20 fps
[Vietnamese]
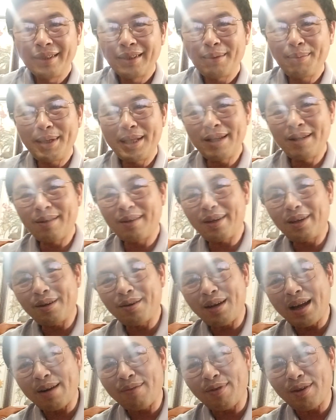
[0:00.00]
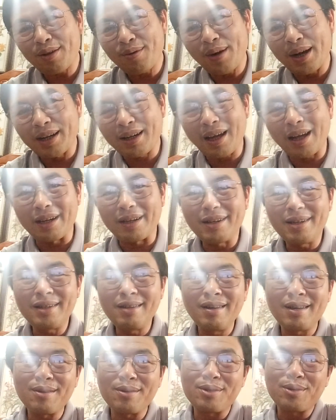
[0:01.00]
thế bây giờ đặt vào cái hoàn cảnh đất
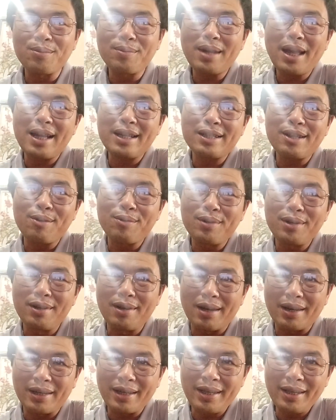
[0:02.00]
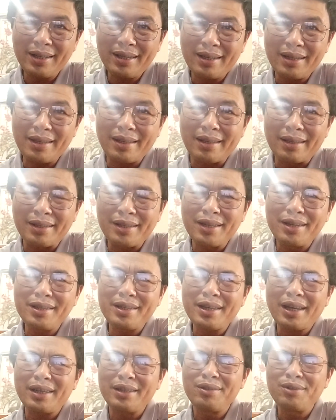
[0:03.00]
nước của chúng ta sau nửa thế kỷ
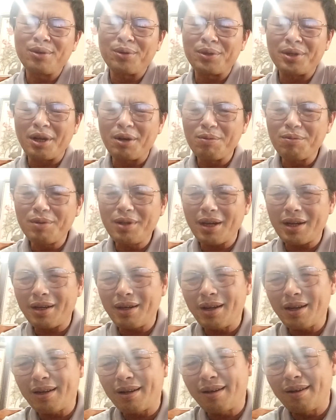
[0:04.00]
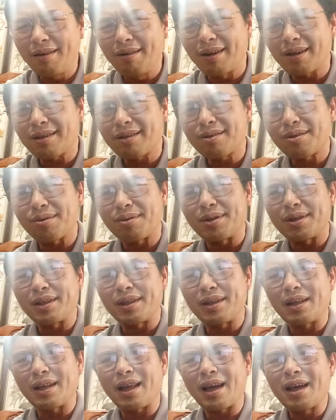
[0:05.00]
chiến tranh rồi thống nhất đất nước rồi
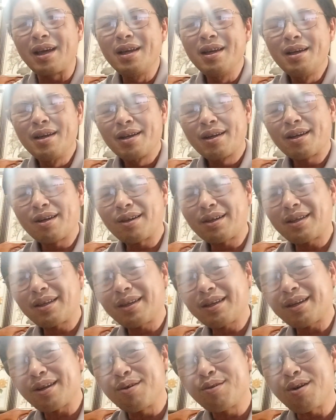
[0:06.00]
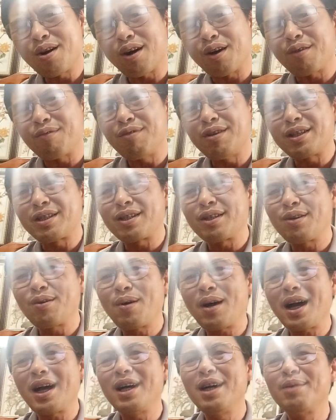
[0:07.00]
thì là cái, cái câu hỏi về sự
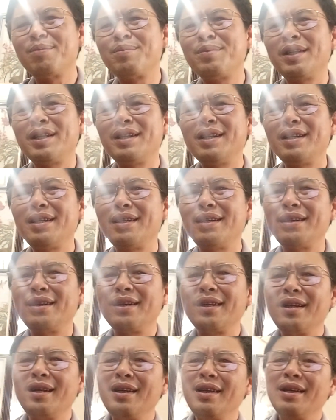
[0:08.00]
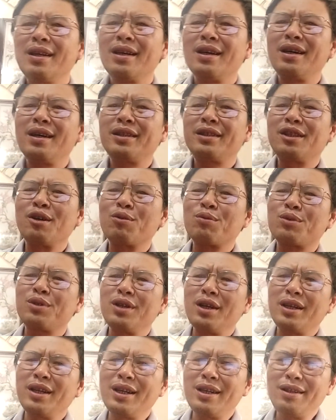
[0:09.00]
hòa hợp dân ờ, tộc
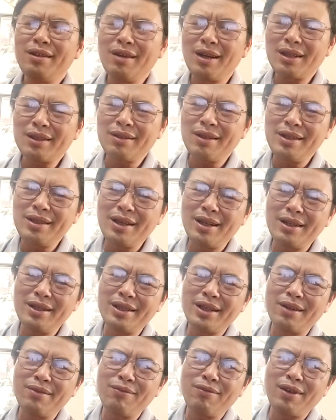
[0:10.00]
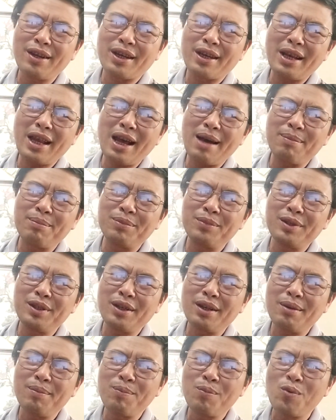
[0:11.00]
giữa đất nước giữa nhân dân Việt Nam
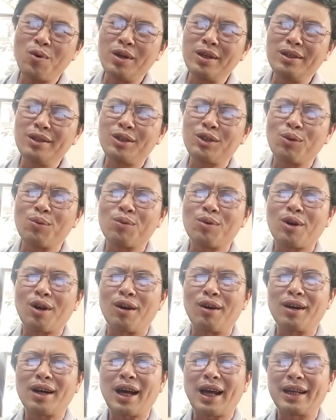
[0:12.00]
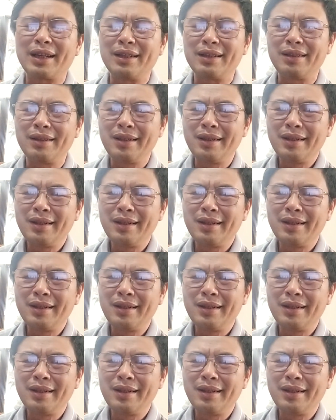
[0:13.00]
giữa muôn trùng khó khăn